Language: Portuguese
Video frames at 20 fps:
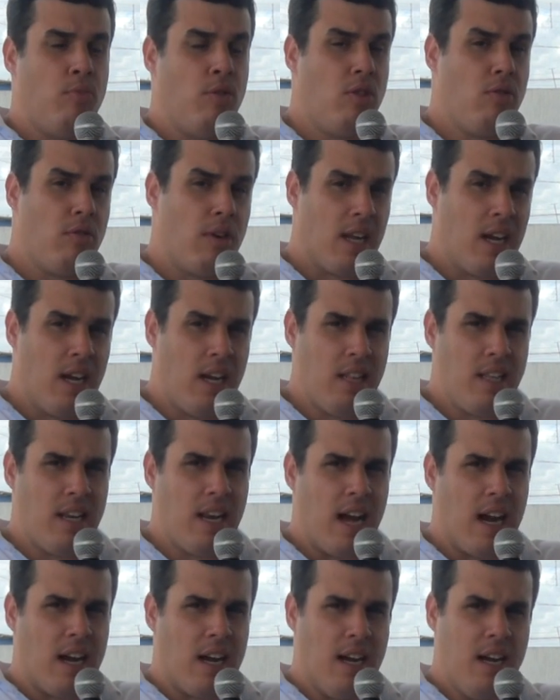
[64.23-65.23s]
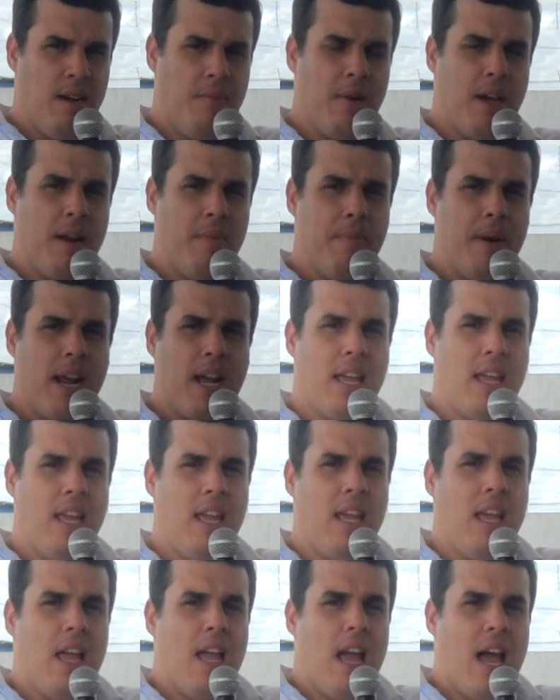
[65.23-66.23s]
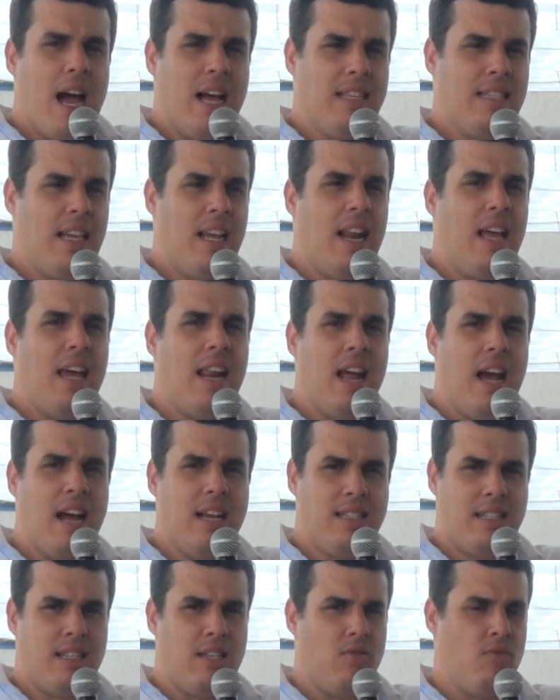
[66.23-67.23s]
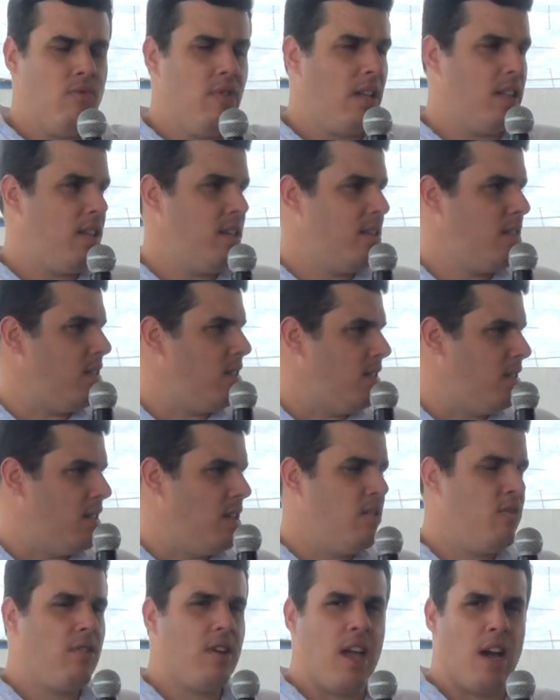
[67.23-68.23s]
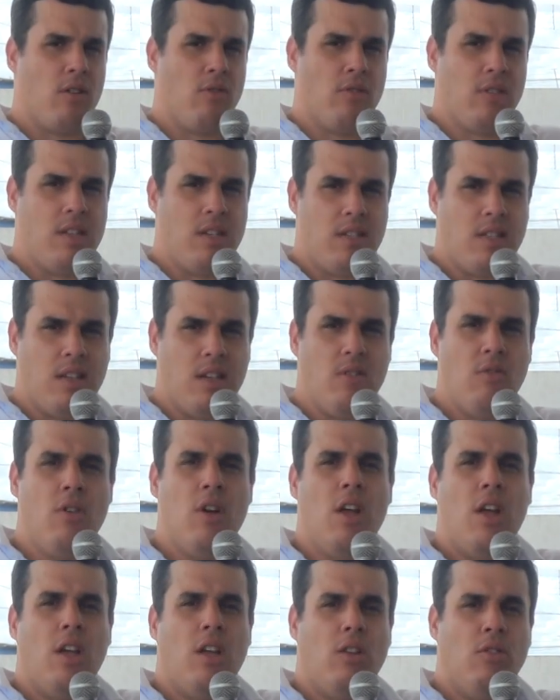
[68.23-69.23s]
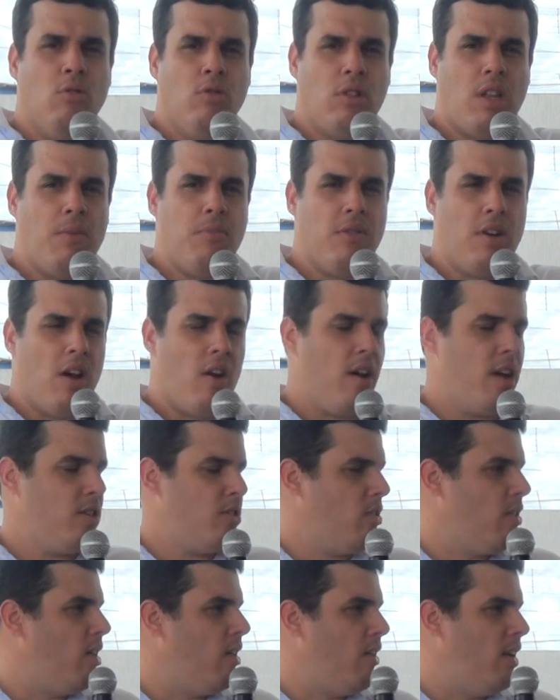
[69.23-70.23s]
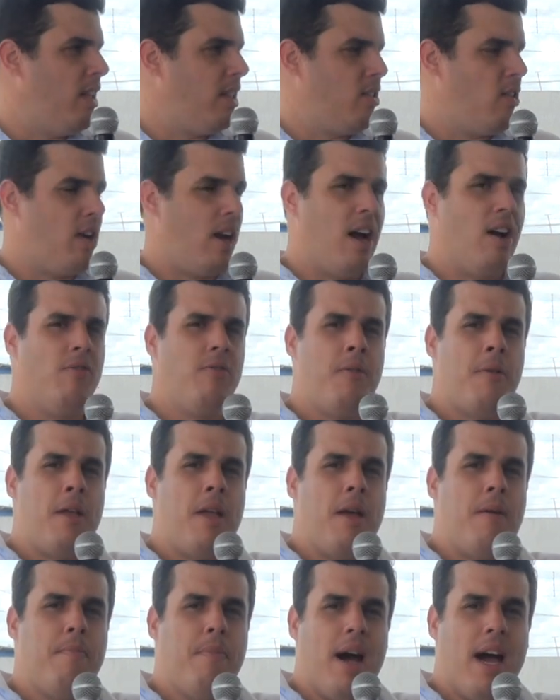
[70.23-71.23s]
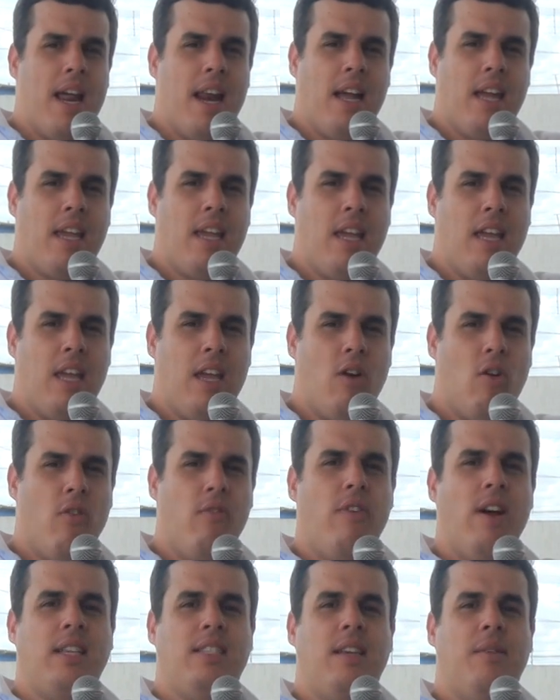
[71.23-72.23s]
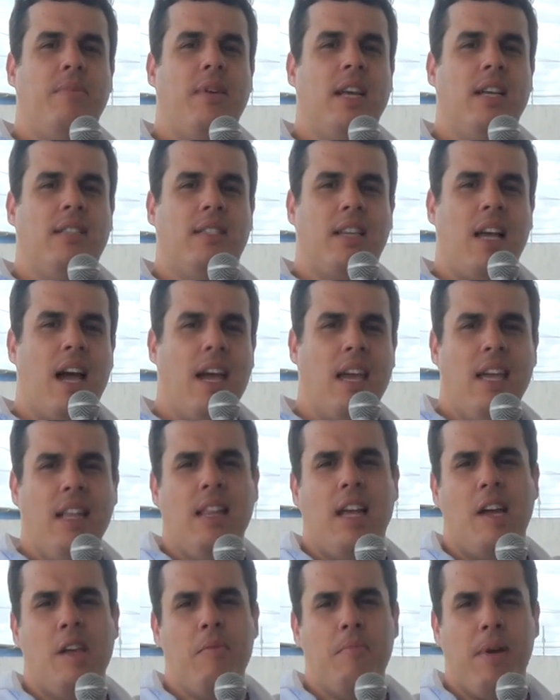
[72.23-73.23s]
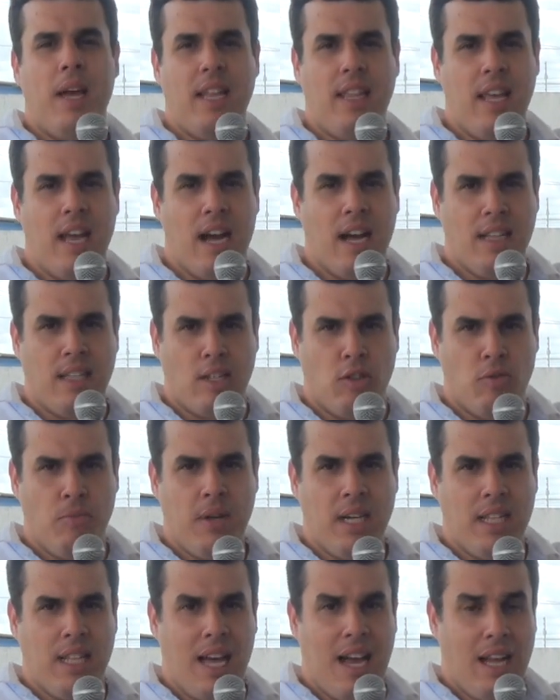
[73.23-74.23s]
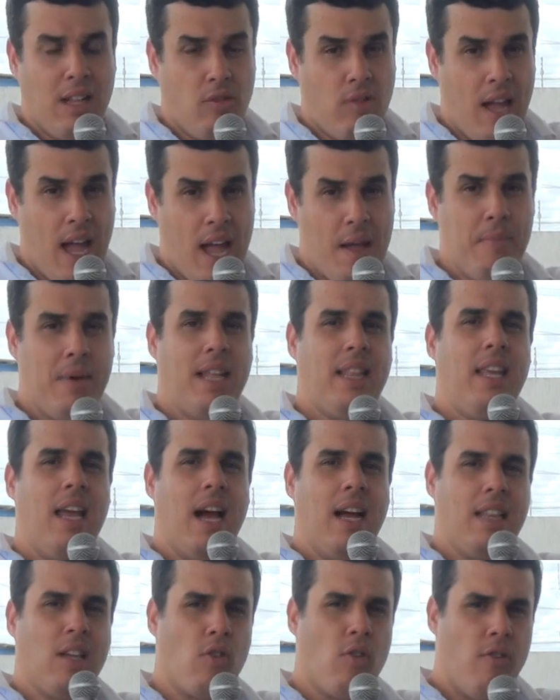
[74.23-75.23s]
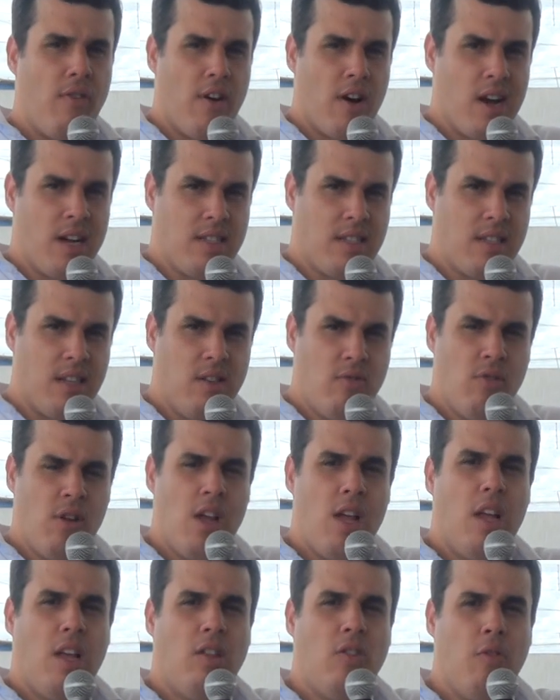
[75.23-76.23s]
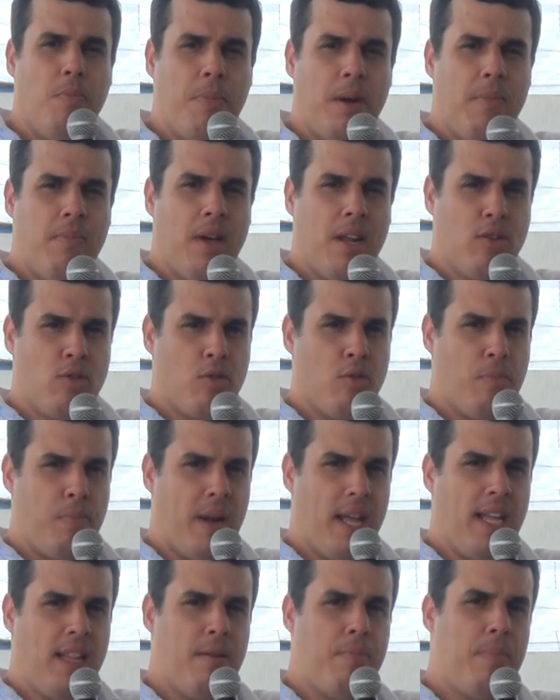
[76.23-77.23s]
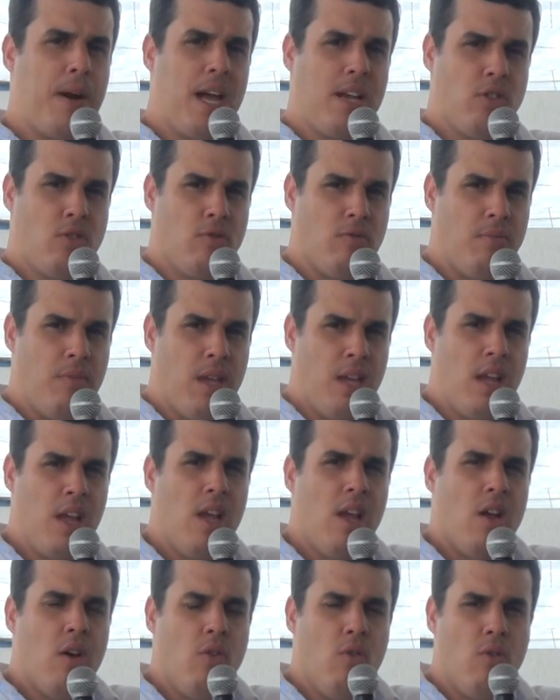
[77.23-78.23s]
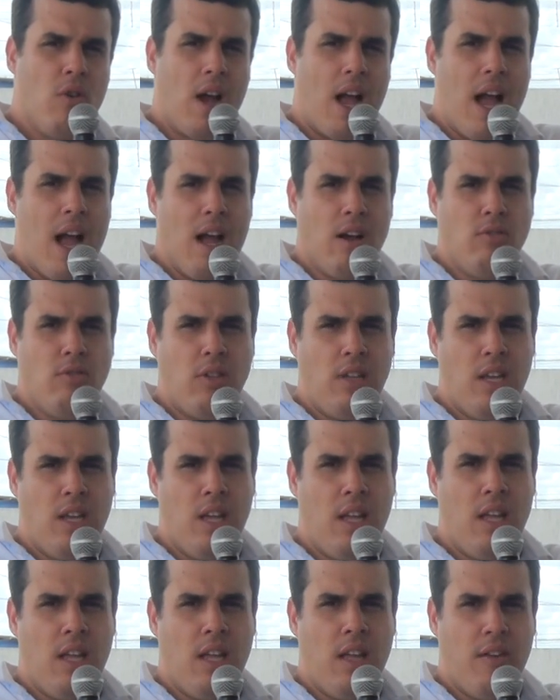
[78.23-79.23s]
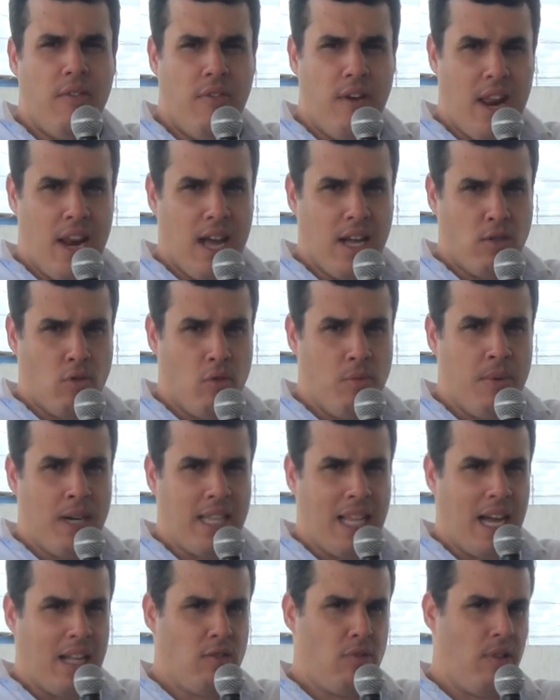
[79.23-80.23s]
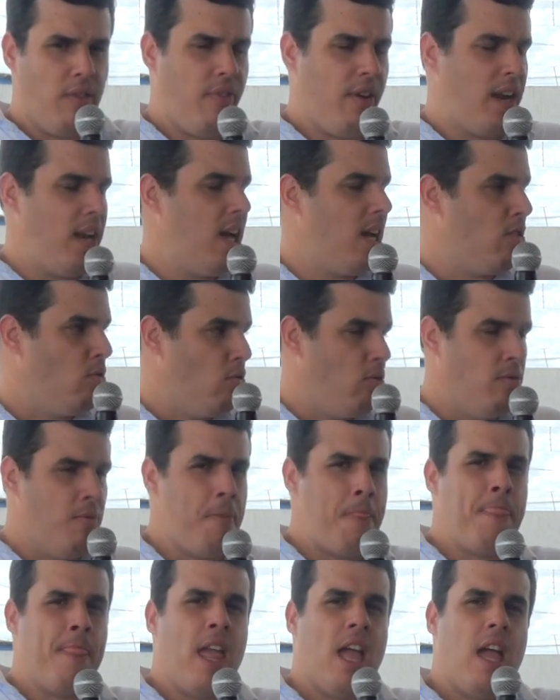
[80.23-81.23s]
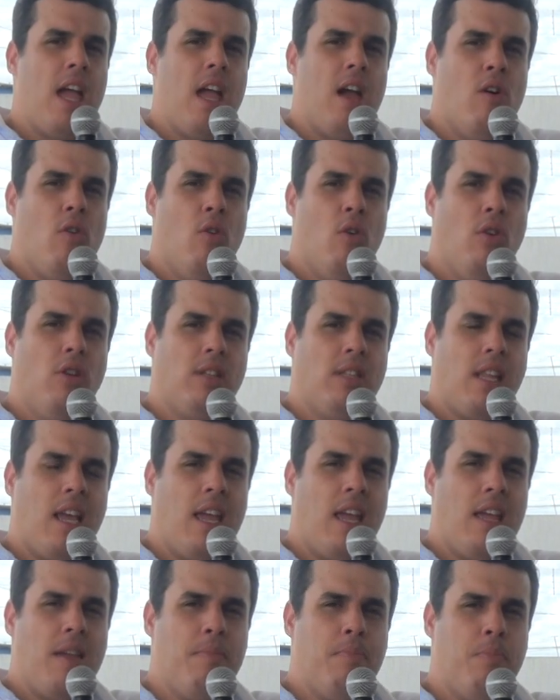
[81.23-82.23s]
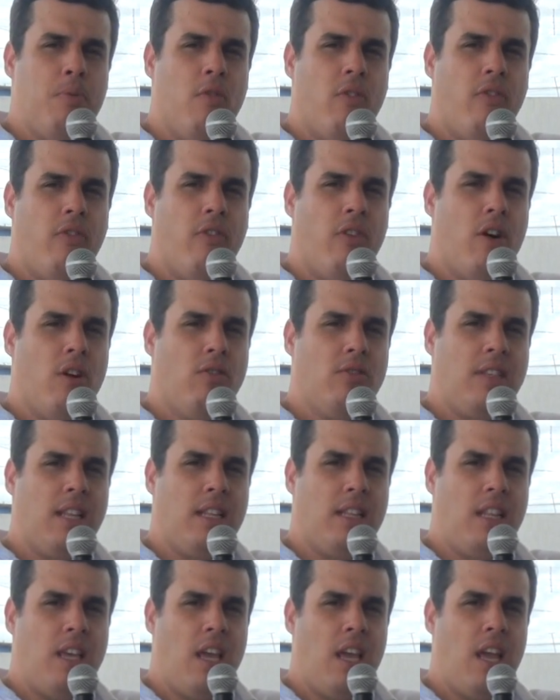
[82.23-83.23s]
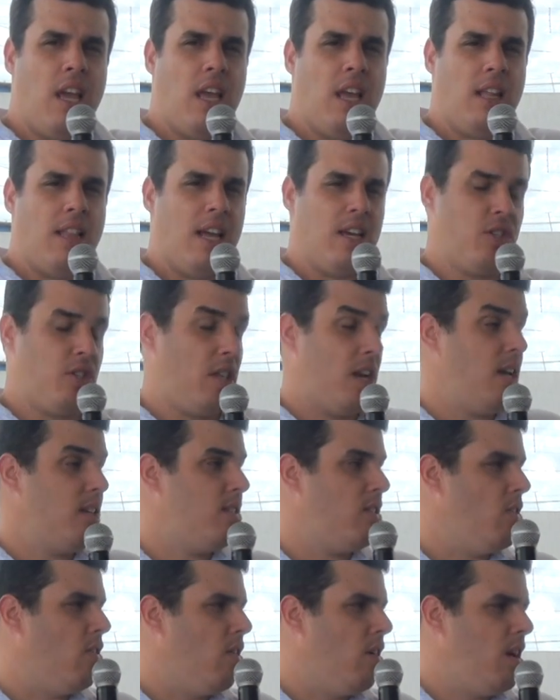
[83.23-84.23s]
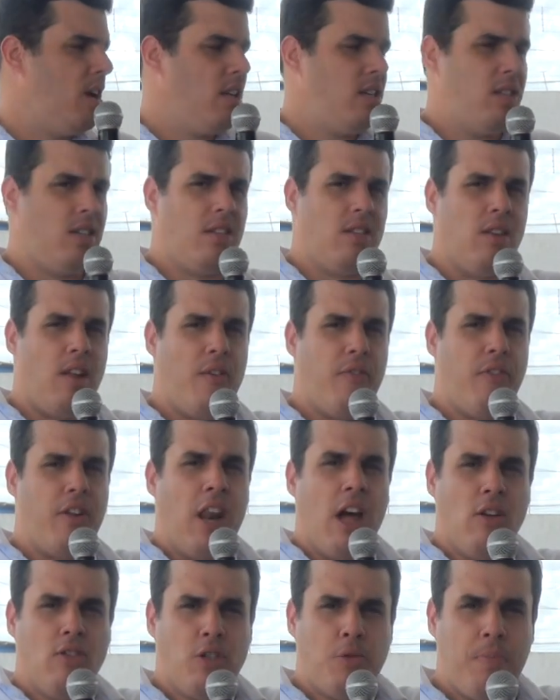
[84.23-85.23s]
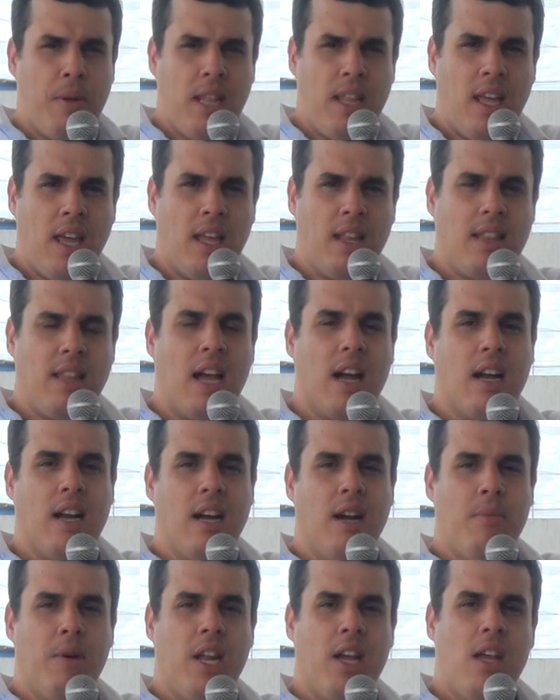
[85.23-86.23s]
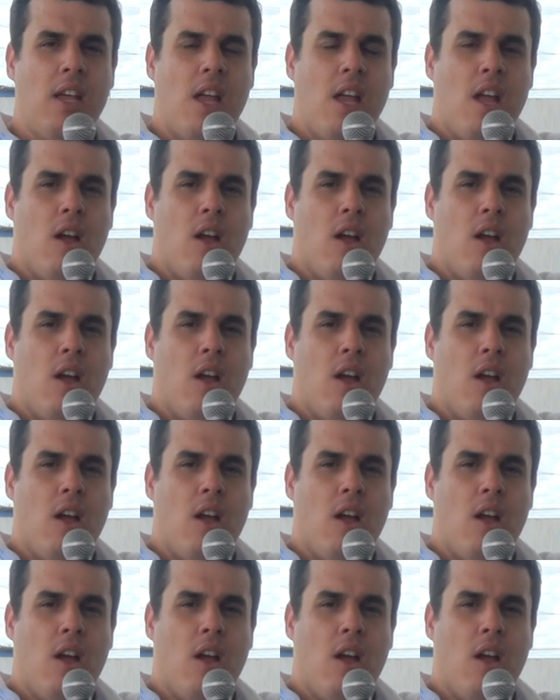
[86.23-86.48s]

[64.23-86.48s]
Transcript: muito grande na Câmara para que acelerasse uma decisão que aconteceu no Tribunal Regional Eleitoral para que houvesse a minha saída imediata do mandato e a imediata convocação do primeiro suplente para assumir o cargo de vereador, mandato de vereador ontem por volta de, das 13 horas, né, final do expediente na Câmara,